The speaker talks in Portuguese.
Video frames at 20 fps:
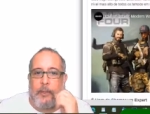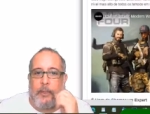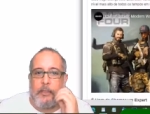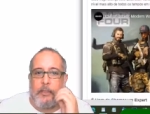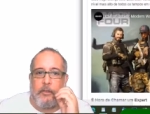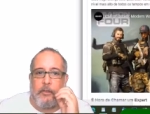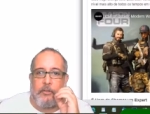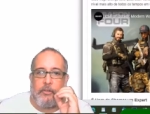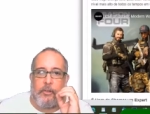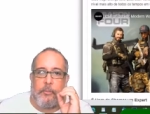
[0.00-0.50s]

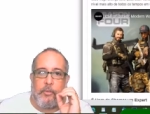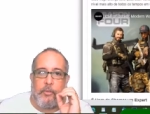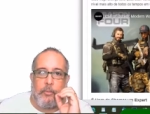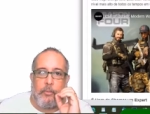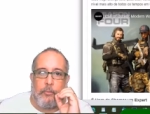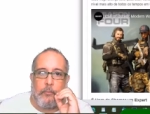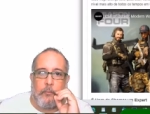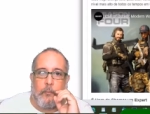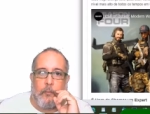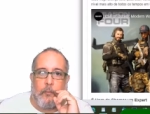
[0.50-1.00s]
Aqui nós temos
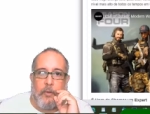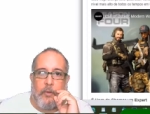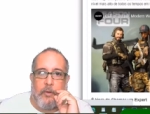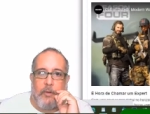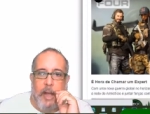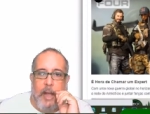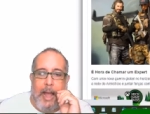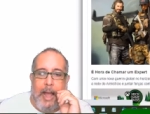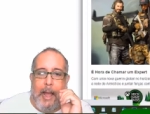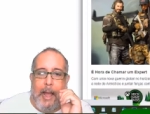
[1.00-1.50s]
um,
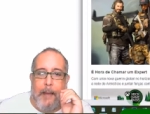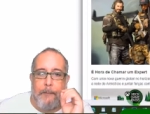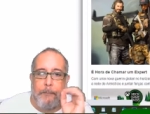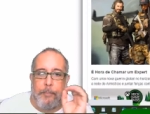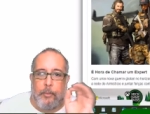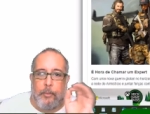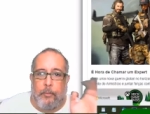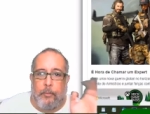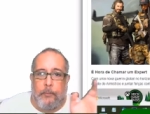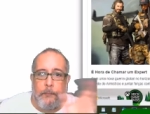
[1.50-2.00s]
um
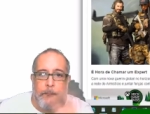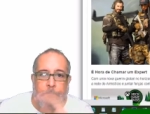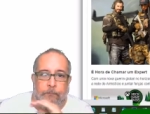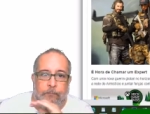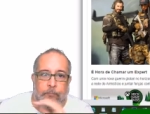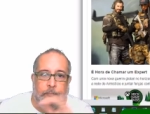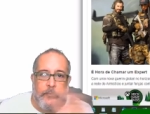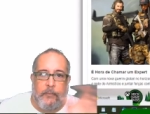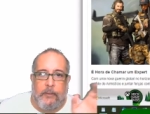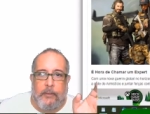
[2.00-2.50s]
rápido,
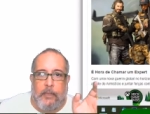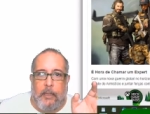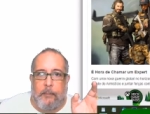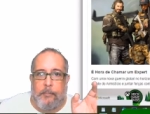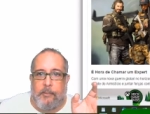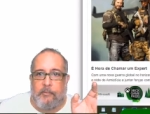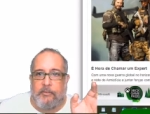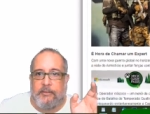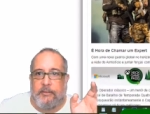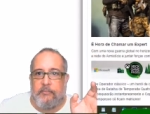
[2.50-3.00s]
tá?
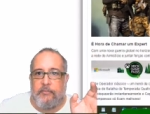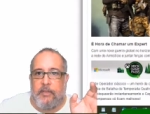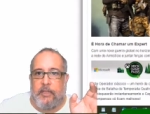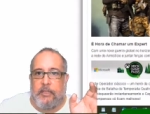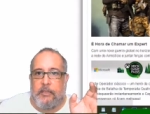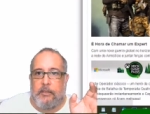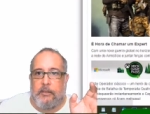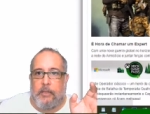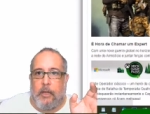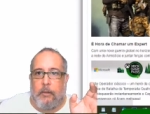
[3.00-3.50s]
Para você ver
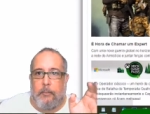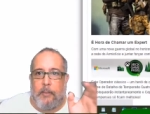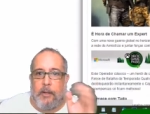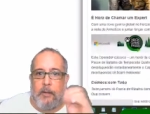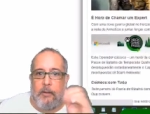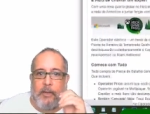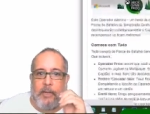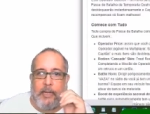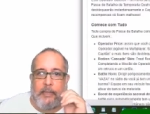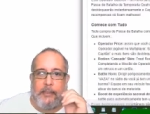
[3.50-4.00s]
aqui, dar uma
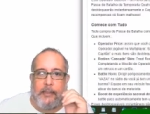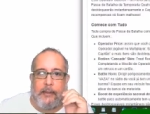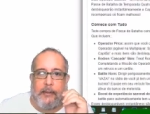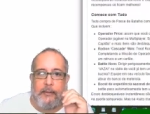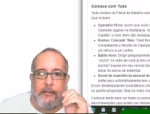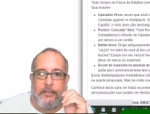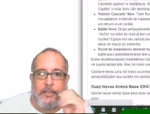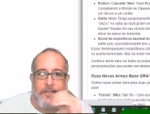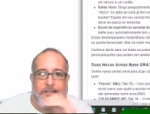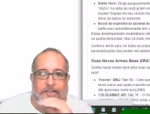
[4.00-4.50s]
olhada
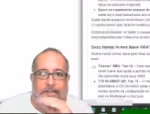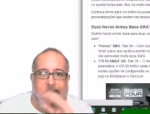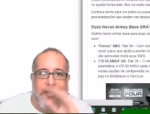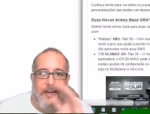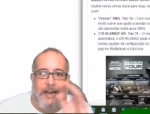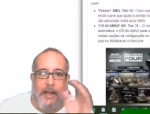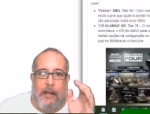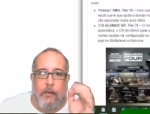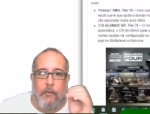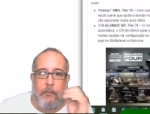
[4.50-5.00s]

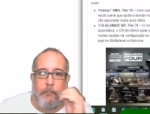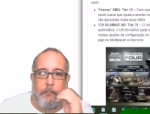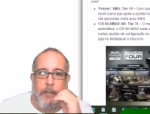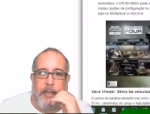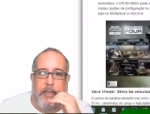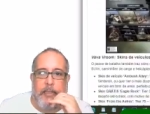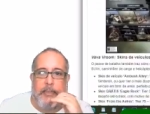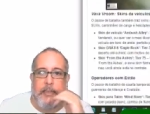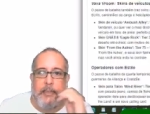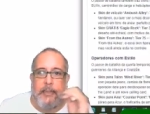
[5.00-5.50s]
geral,
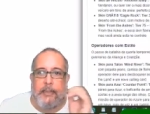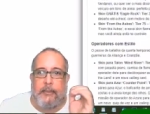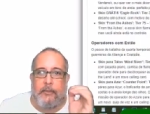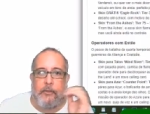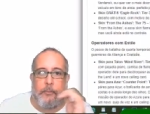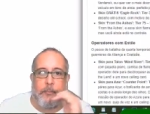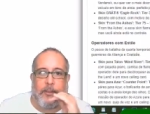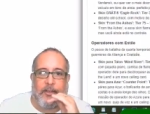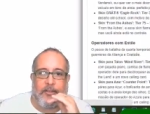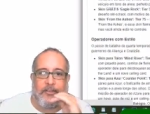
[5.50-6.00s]
bem
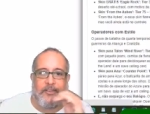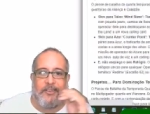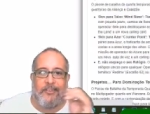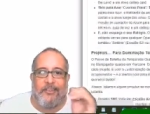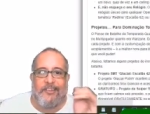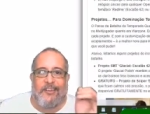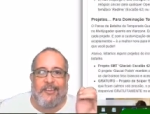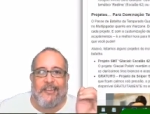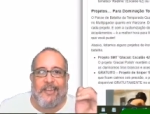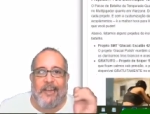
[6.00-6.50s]
grande,
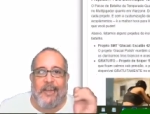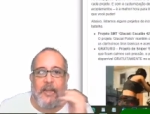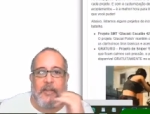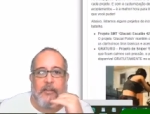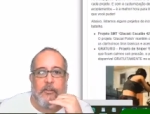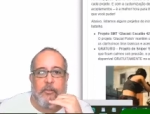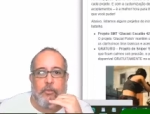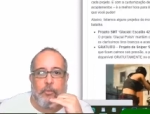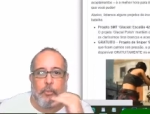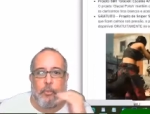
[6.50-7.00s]
bastante
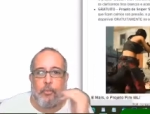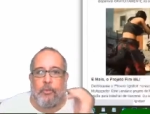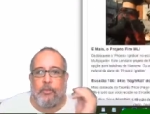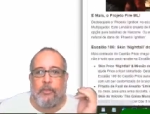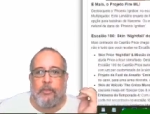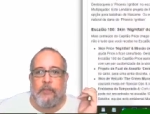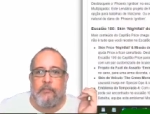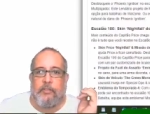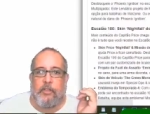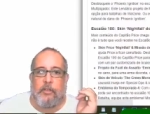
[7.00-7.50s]
detalhada de tudo que
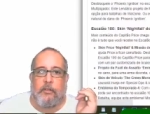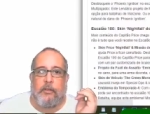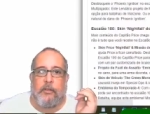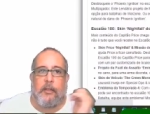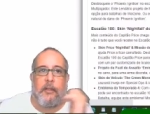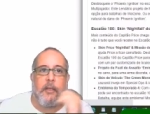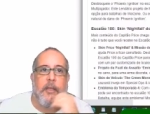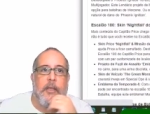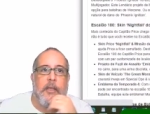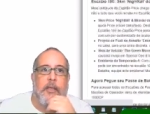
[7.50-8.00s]
está vindo
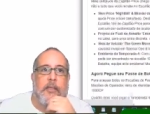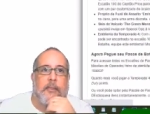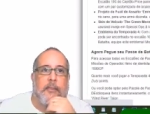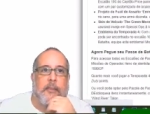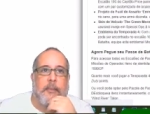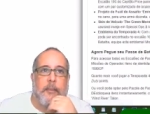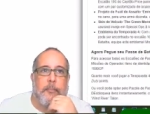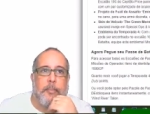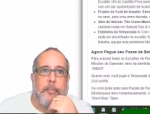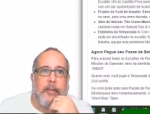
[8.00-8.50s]
na, na
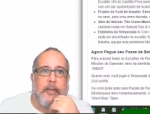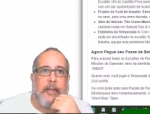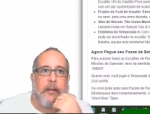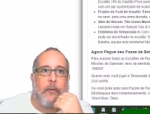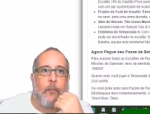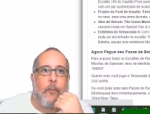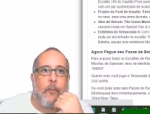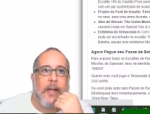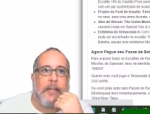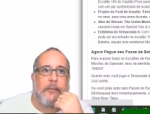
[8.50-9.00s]
temporada
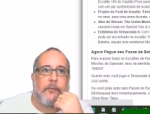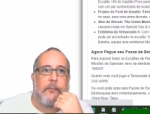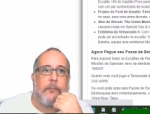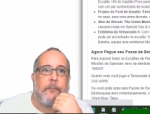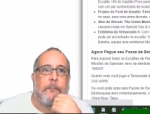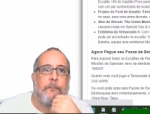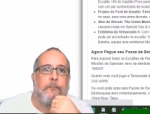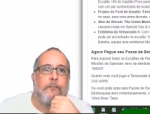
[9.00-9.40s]
4.